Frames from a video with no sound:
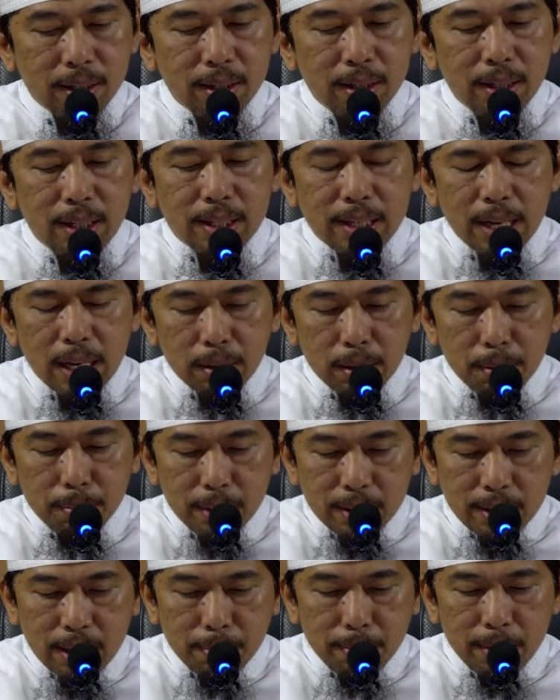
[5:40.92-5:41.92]
di saat yang
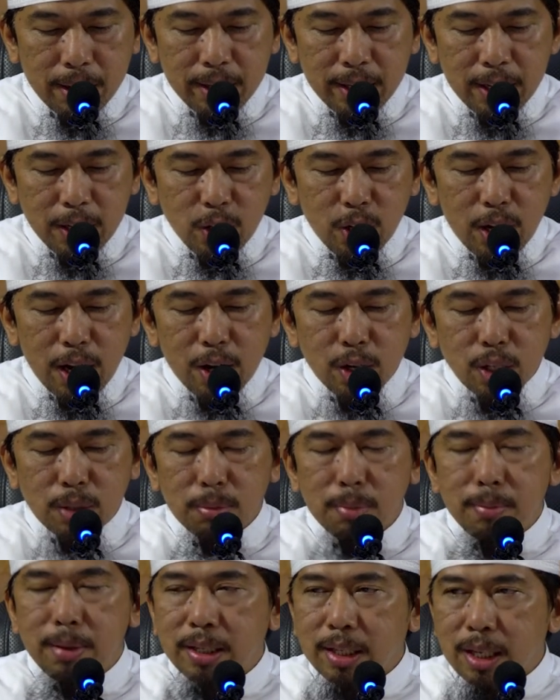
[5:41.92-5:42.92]
bersamaan dia juga harus
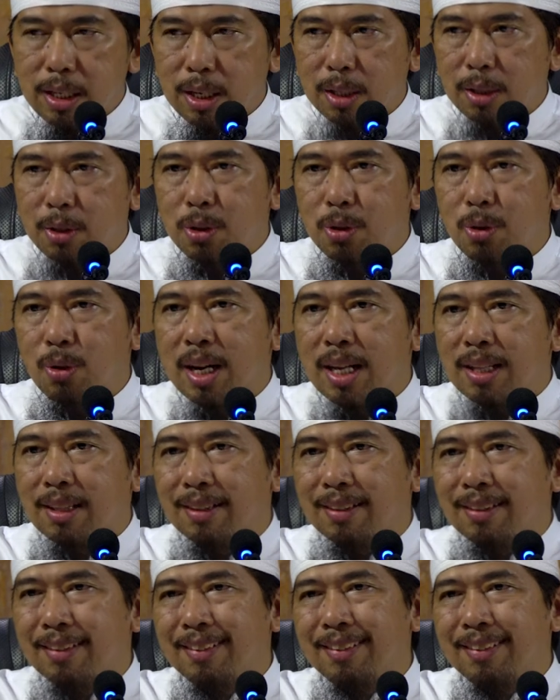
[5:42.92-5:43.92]
membaca satu surat.